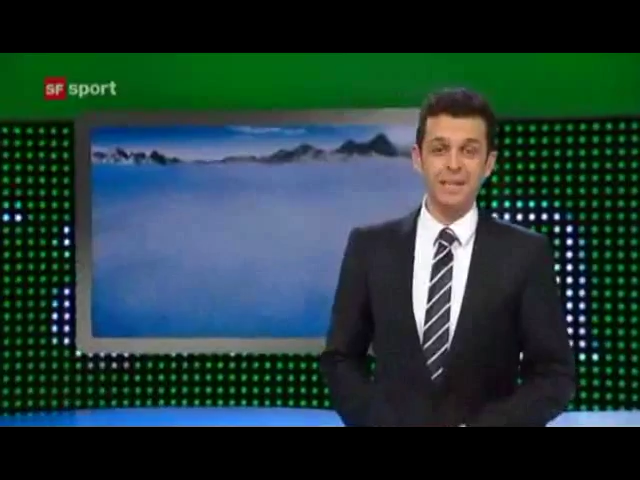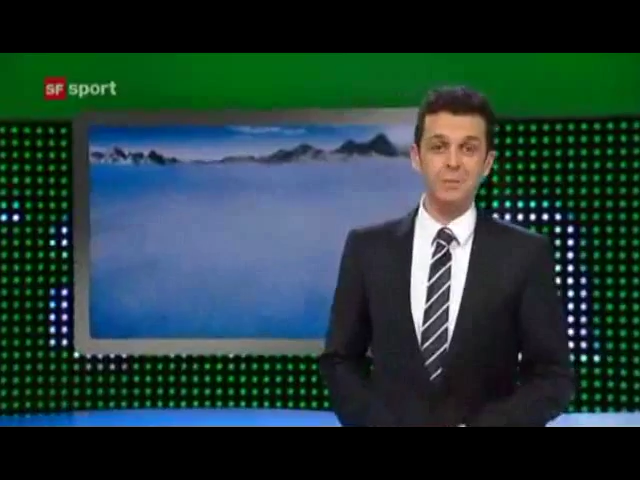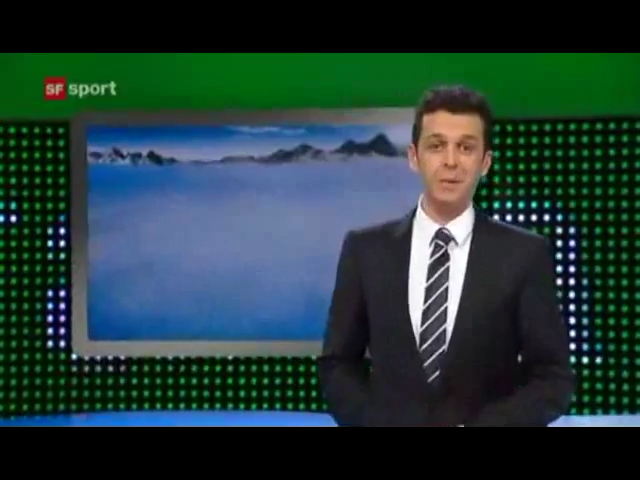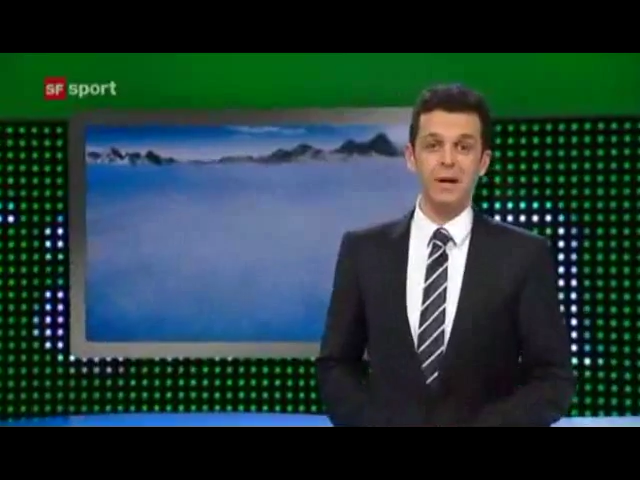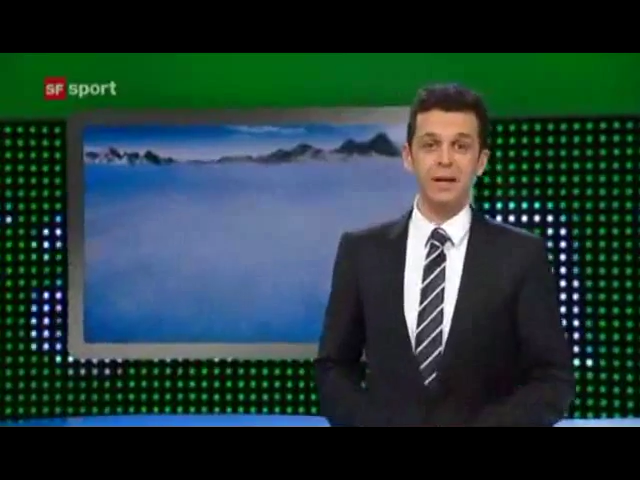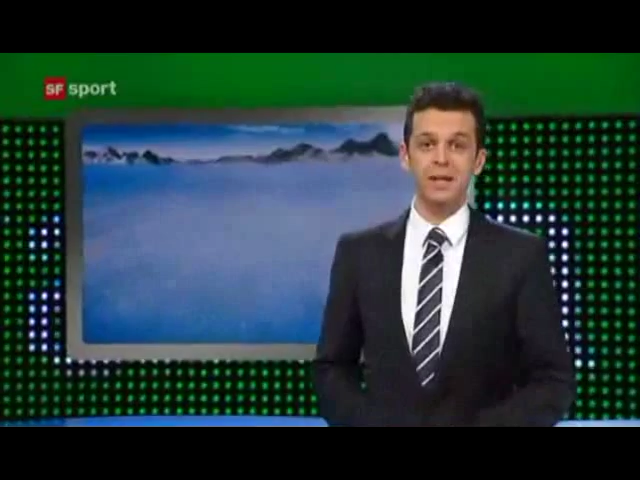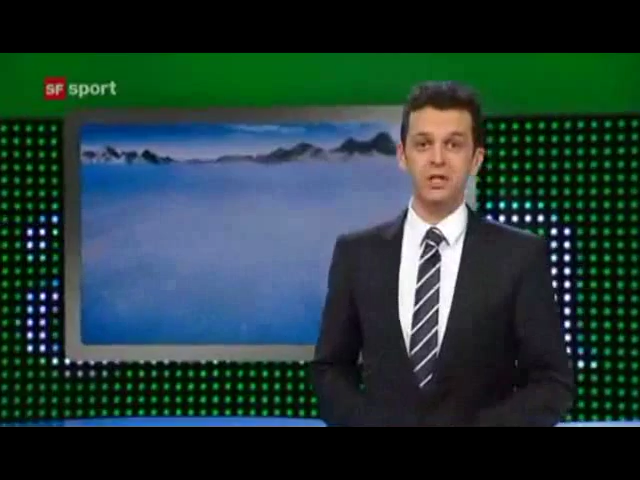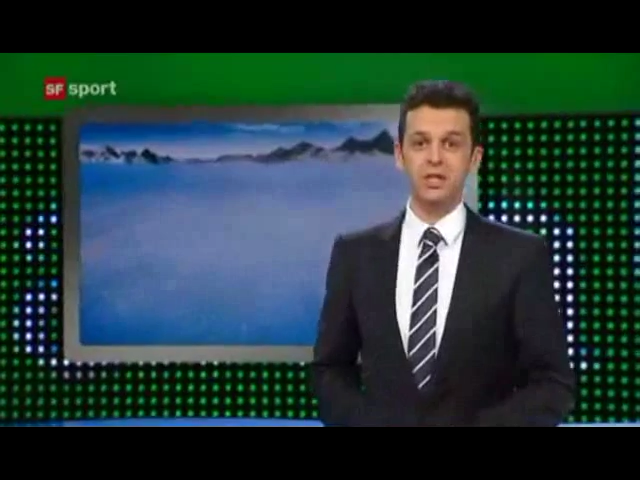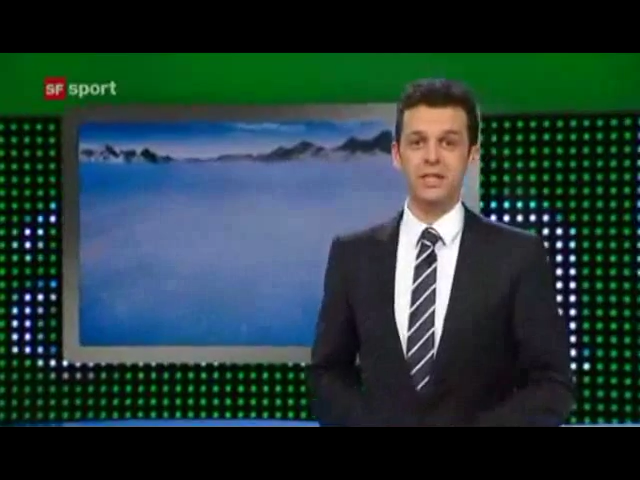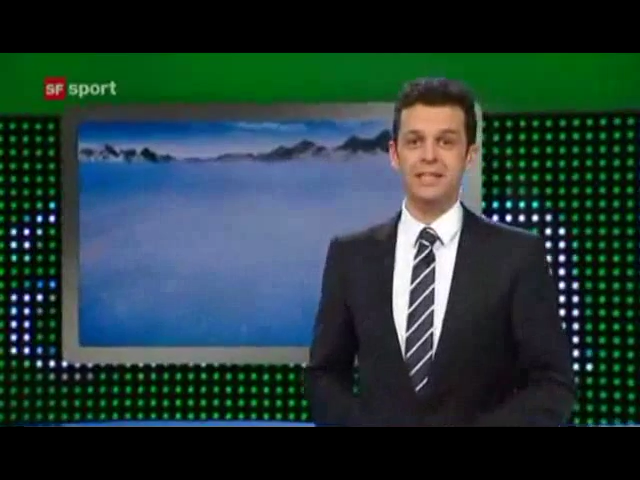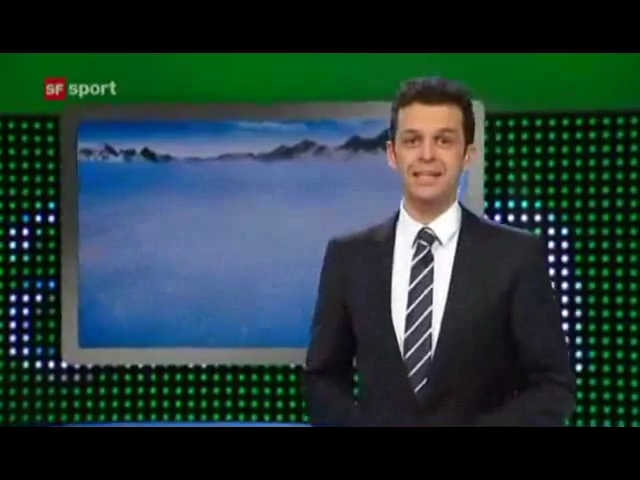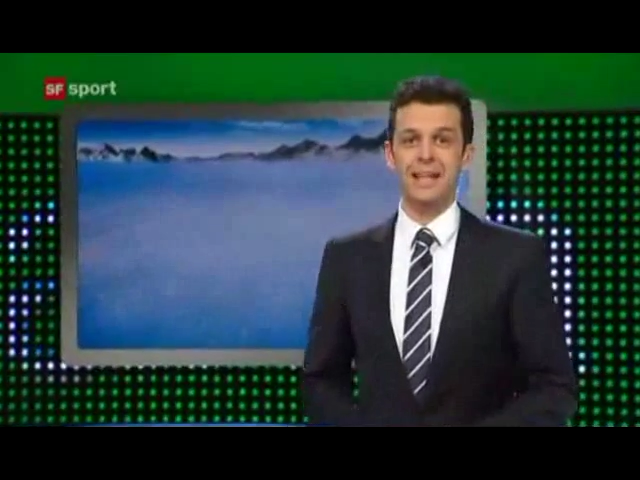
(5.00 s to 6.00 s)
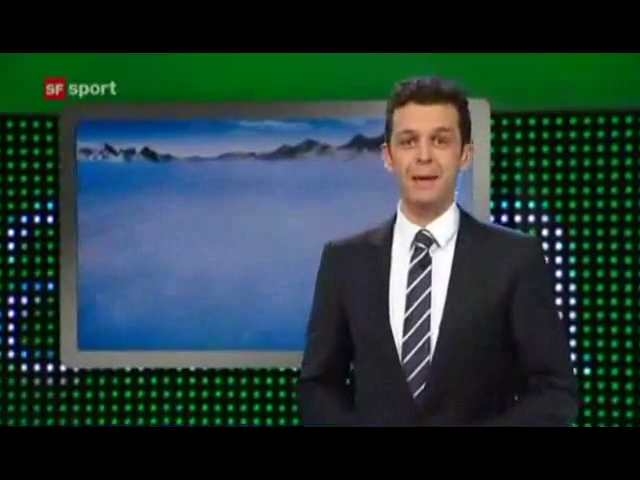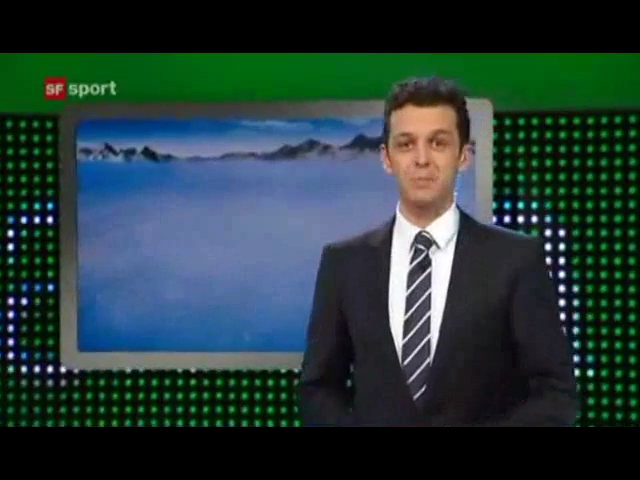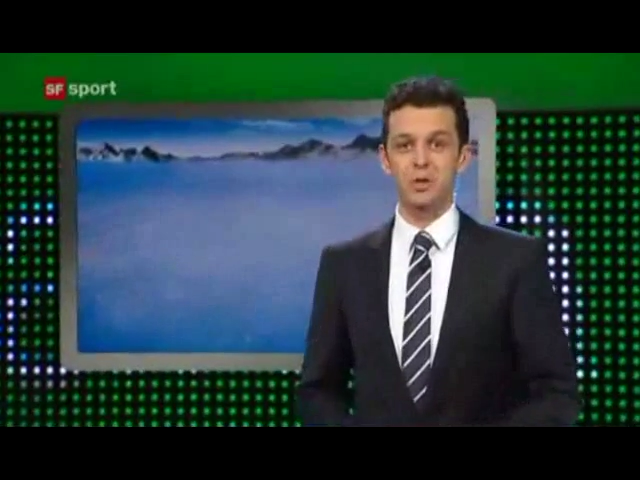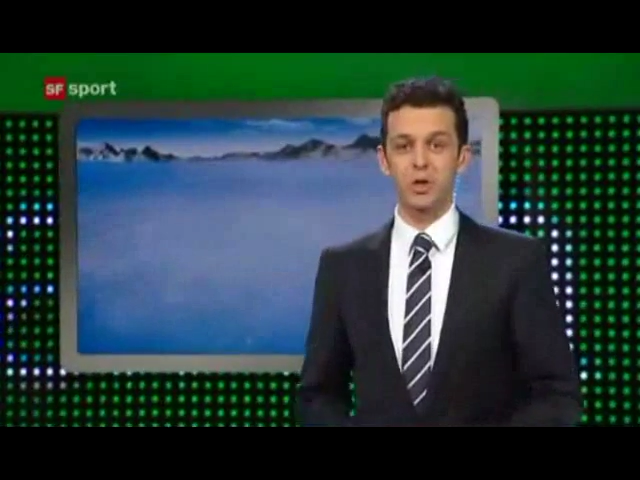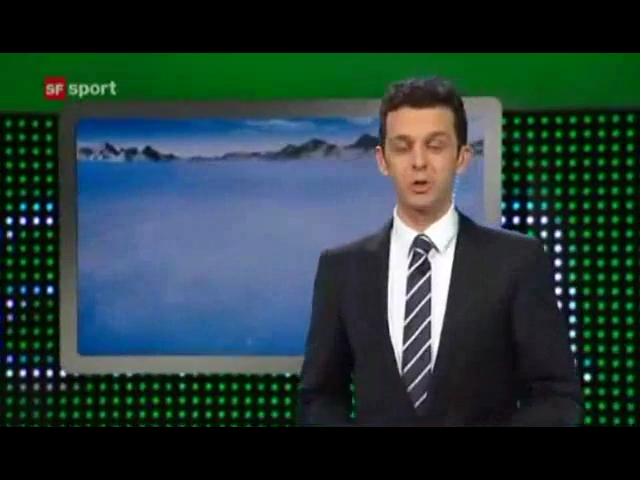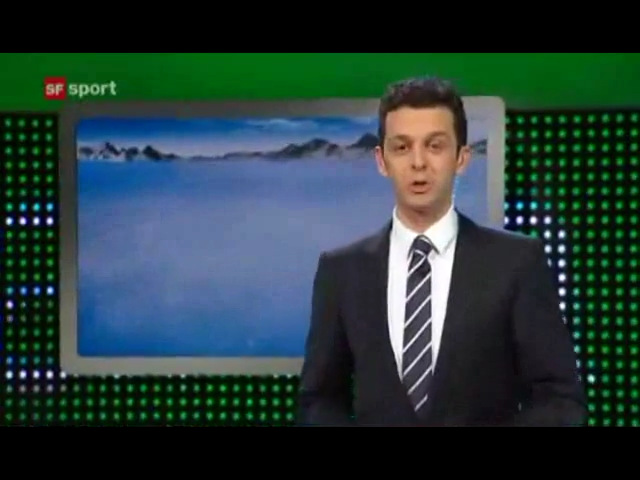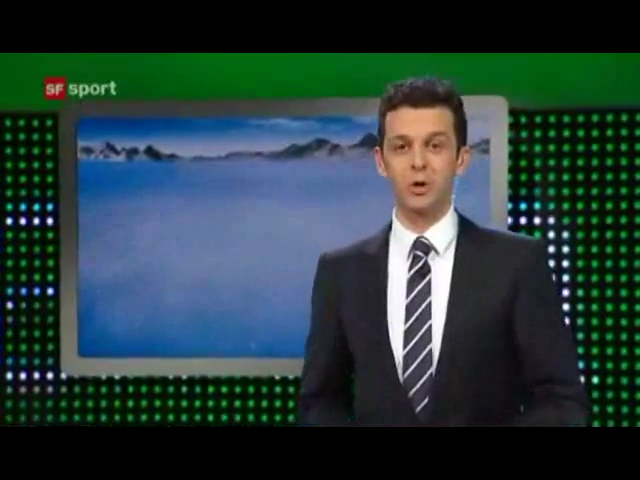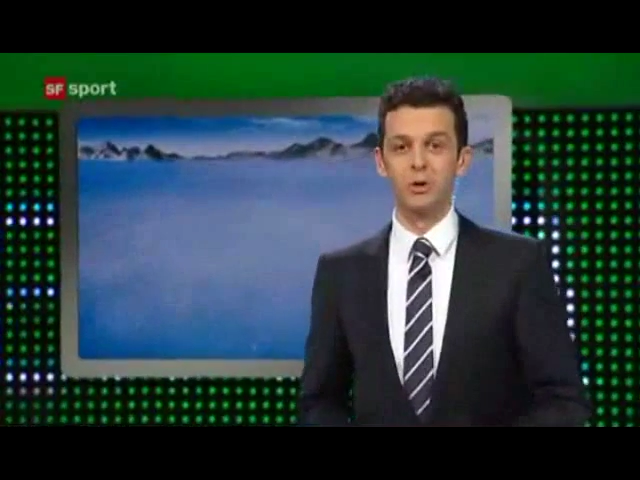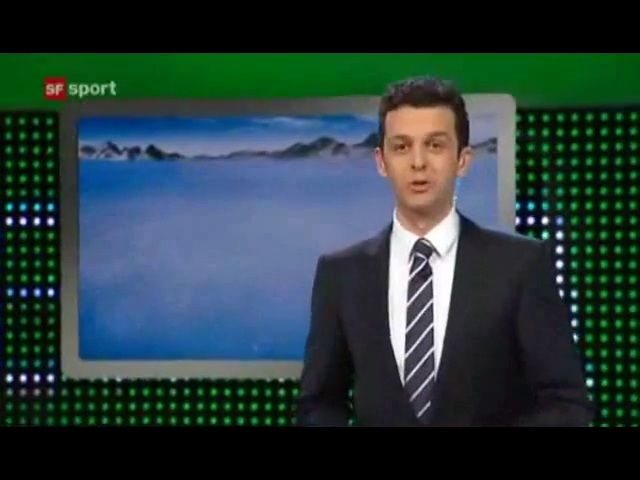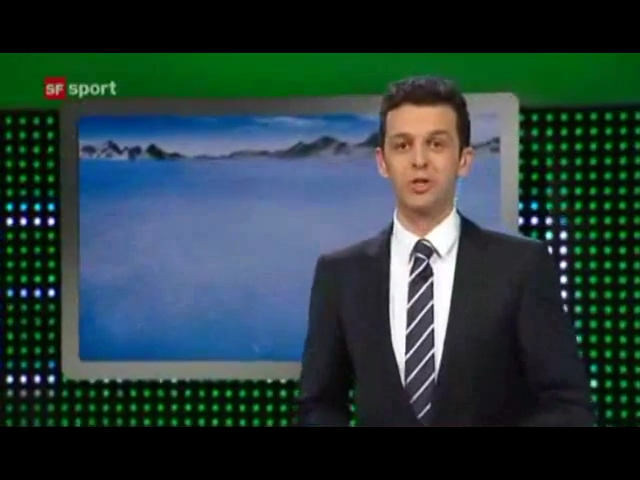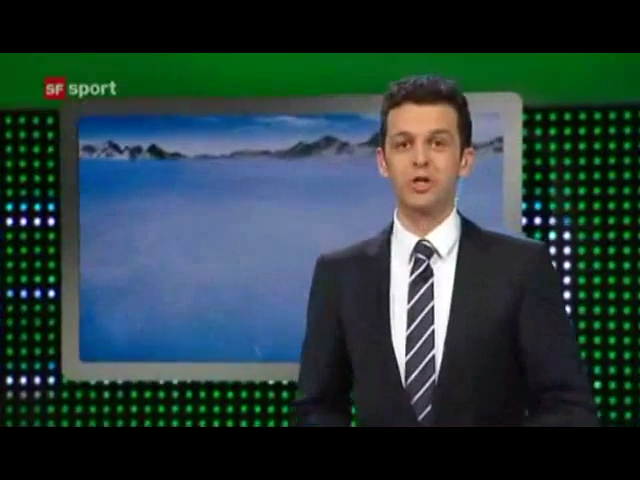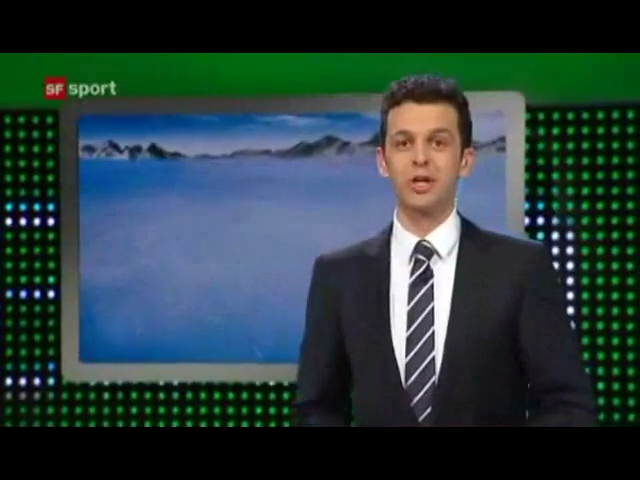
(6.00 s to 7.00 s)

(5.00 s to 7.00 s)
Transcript: Rittberger statt Slapshot und